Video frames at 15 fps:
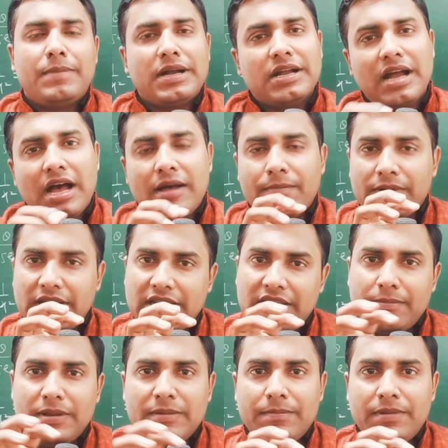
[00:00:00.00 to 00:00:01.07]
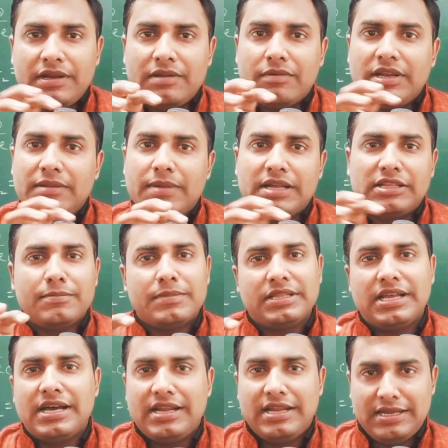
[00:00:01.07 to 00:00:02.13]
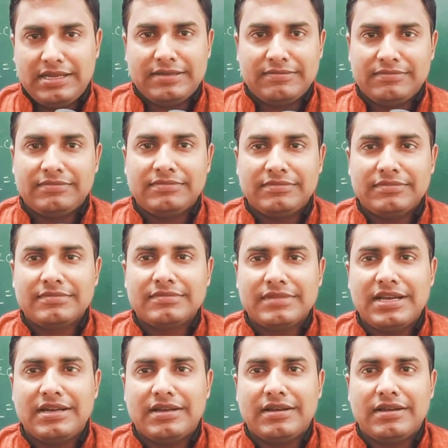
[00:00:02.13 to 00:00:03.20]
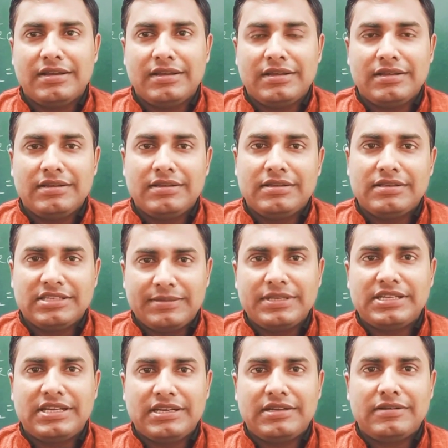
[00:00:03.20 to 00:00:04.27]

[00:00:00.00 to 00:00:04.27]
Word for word: पक्का आपके लिए बेनिफिट वाली बात हम बता रहे हैं है ना समझ रहे